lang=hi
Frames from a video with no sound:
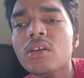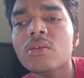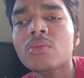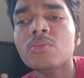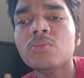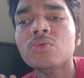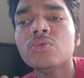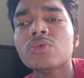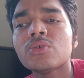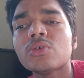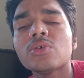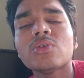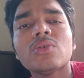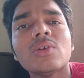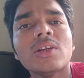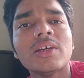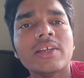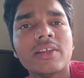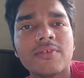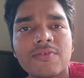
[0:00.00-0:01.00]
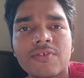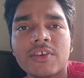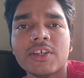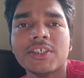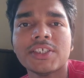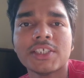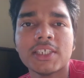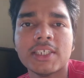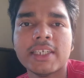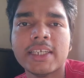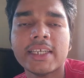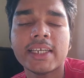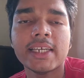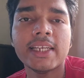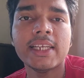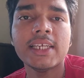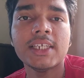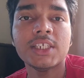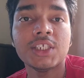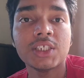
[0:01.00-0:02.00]
मूड को थोड़ा रिफ़्रेश करने के
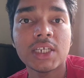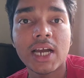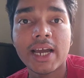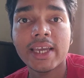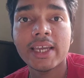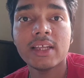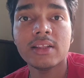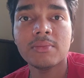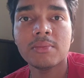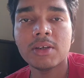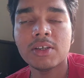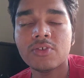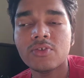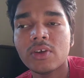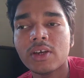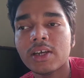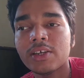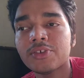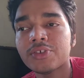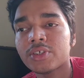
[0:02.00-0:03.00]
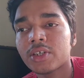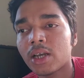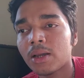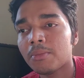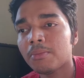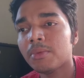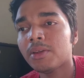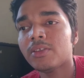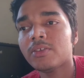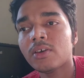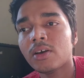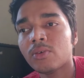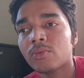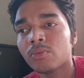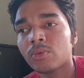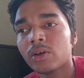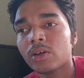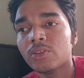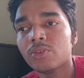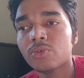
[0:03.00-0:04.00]
लिए शायद मैं जो है शाम में
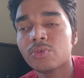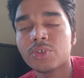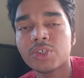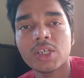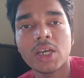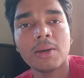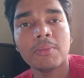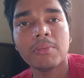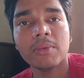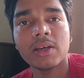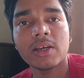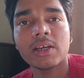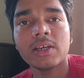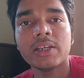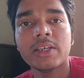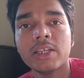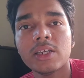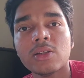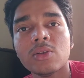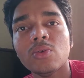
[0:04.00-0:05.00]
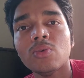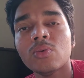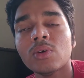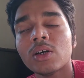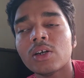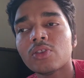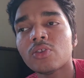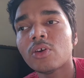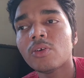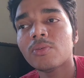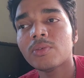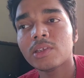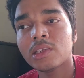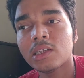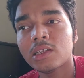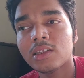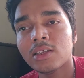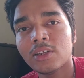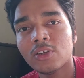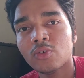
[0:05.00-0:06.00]
जाऊंगा तो शाम में अगर निकलूंगा तो
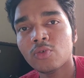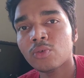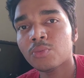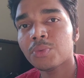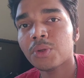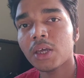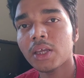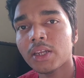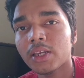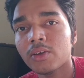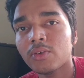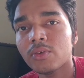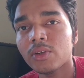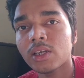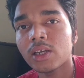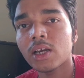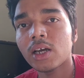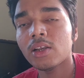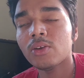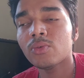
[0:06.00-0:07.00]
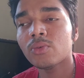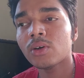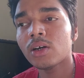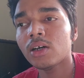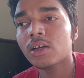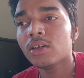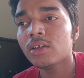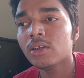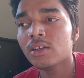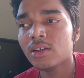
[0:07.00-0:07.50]
ऑब्वियसली धनो प्यारी को निकालूंगा